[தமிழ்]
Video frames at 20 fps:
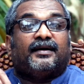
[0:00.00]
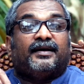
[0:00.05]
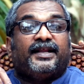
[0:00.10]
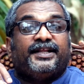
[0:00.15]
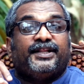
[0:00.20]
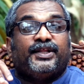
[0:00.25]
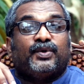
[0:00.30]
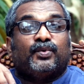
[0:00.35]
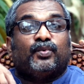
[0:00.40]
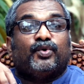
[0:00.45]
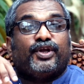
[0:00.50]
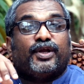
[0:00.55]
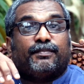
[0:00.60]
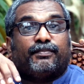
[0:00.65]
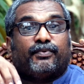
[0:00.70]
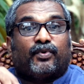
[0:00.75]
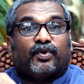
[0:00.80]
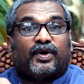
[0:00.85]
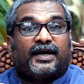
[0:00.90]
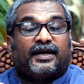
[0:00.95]
நீதிக்குரிய
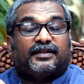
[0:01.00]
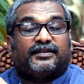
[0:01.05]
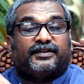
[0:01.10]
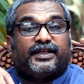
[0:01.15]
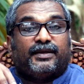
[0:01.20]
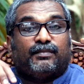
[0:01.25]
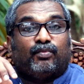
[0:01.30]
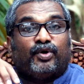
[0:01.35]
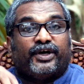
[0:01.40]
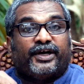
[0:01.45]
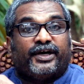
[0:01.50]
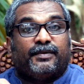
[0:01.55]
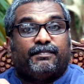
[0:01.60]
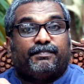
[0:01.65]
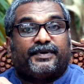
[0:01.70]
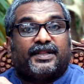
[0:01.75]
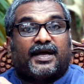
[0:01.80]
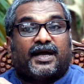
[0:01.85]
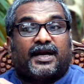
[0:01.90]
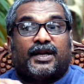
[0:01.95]
போராட்டத்தை
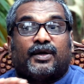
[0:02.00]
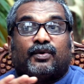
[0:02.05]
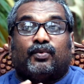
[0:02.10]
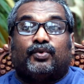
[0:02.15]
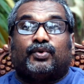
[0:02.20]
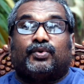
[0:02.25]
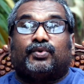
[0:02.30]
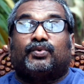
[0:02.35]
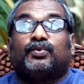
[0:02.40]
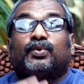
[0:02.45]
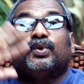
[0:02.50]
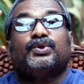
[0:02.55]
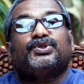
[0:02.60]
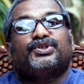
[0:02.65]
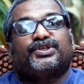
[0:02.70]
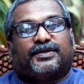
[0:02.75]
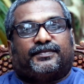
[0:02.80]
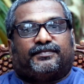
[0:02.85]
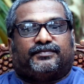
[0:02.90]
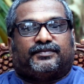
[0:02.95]
முன்னெடுப்பதான ஒரு
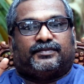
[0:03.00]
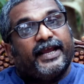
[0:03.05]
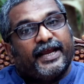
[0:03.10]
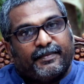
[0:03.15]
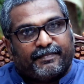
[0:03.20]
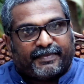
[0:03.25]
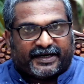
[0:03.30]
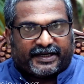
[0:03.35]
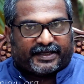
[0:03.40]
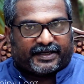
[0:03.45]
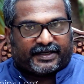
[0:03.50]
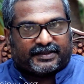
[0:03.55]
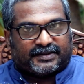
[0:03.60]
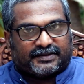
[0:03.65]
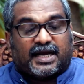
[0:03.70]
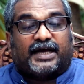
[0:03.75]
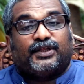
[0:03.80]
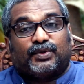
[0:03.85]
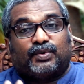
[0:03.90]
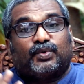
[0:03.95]
தோற்றம் ஏற்படுகிறது
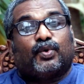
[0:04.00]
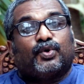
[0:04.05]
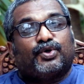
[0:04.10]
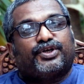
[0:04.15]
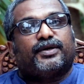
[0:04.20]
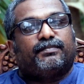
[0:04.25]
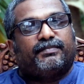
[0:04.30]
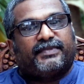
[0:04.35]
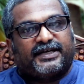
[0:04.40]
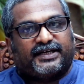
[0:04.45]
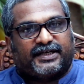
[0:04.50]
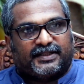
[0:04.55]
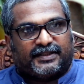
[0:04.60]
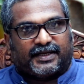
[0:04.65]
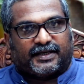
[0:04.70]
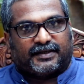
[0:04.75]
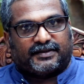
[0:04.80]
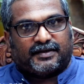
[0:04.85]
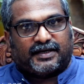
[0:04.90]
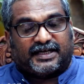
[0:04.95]
அது தோற்றம்
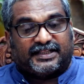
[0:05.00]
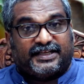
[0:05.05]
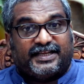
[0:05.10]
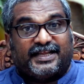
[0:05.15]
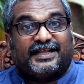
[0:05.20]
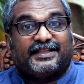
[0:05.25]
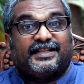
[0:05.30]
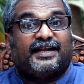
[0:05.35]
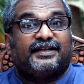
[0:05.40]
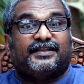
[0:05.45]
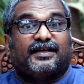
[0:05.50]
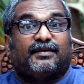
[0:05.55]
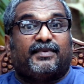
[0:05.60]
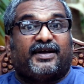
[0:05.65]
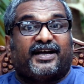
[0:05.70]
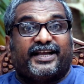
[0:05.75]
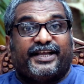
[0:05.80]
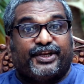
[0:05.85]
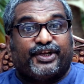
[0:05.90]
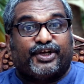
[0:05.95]
மட்டும்தான் அது
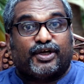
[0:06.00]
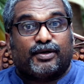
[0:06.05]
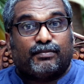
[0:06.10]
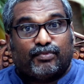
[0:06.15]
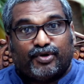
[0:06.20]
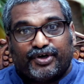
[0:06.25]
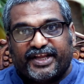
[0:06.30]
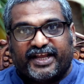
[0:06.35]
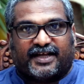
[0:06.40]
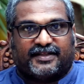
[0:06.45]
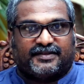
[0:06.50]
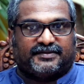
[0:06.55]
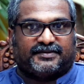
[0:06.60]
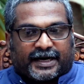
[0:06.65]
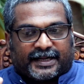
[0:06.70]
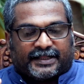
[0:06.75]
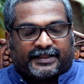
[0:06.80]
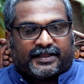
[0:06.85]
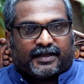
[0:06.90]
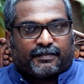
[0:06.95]
யதார்த்தமாக இருக்க முடியாது
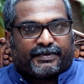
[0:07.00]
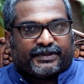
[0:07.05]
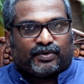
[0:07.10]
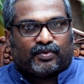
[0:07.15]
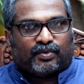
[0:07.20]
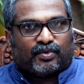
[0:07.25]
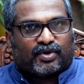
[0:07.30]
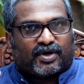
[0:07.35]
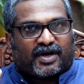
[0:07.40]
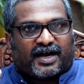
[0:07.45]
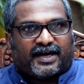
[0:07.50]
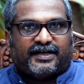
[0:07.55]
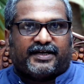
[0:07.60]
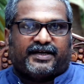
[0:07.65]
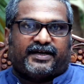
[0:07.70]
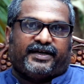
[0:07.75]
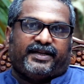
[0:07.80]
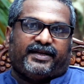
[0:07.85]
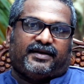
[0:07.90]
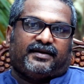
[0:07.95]
கடந்த பதினோரு
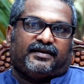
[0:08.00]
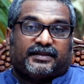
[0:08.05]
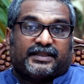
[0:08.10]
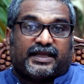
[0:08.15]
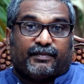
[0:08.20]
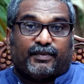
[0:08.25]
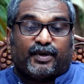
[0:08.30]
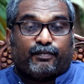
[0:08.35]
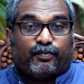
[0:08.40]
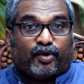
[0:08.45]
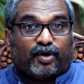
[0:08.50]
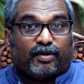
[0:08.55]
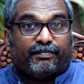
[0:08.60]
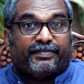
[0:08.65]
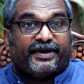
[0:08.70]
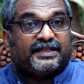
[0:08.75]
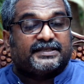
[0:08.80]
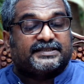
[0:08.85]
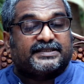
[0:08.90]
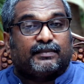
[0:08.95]
ஆண்டுகளில் தமிழ்
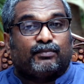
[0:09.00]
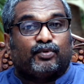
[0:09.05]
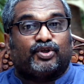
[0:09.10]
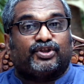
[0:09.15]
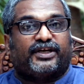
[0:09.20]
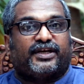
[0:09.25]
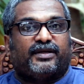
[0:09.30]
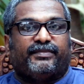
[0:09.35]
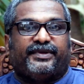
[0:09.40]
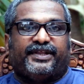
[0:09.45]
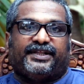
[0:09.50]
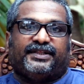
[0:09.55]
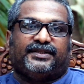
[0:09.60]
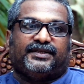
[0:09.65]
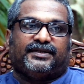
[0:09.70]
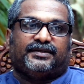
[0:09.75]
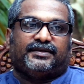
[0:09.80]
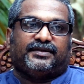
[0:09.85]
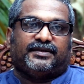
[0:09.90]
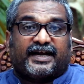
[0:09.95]
புலம்பெயர்ந்த
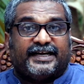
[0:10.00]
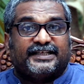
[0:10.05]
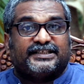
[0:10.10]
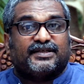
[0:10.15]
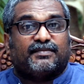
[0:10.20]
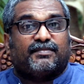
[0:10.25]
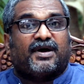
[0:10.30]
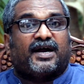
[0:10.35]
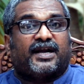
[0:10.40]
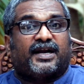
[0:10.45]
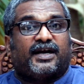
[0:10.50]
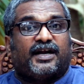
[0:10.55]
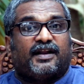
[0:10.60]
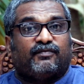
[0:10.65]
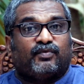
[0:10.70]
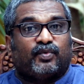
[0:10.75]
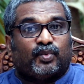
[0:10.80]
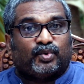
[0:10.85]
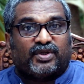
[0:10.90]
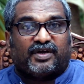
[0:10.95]
சமூகத்திடமிருந்து கணிசமான
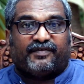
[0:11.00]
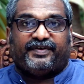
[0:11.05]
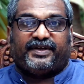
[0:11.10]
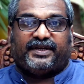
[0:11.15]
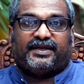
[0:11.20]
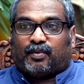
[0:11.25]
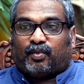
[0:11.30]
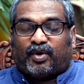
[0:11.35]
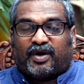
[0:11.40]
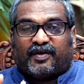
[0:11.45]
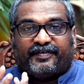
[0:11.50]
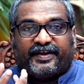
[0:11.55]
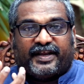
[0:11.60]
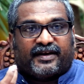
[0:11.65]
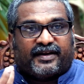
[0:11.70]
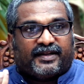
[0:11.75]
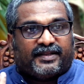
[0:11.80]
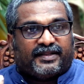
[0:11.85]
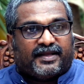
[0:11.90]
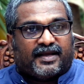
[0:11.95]
அளவு உதவி
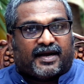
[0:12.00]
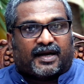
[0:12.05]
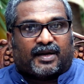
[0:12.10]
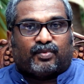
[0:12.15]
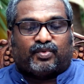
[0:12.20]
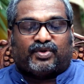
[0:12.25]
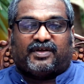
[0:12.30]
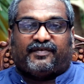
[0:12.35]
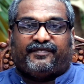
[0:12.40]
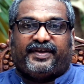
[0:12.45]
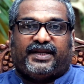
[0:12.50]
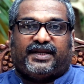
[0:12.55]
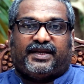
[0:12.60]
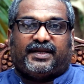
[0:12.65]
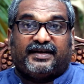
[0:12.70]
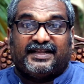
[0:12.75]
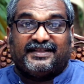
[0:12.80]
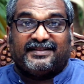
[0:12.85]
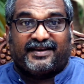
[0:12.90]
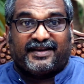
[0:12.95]
உளவியல் ரீதியான உதவி
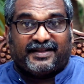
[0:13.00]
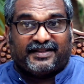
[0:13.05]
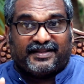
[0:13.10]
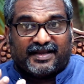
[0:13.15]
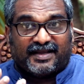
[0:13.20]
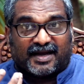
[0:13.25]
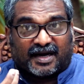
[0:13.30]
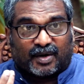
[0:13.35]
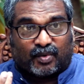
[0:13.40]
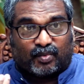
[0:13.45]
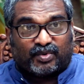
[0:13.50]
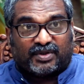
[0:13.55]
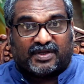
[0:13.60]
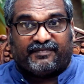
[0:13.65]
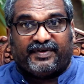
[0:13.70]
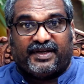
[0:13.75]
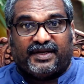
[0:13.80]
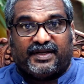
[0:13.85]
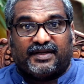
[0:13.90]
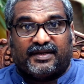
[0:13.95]
நிதி ரீதியான
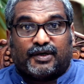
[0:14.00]
உதவி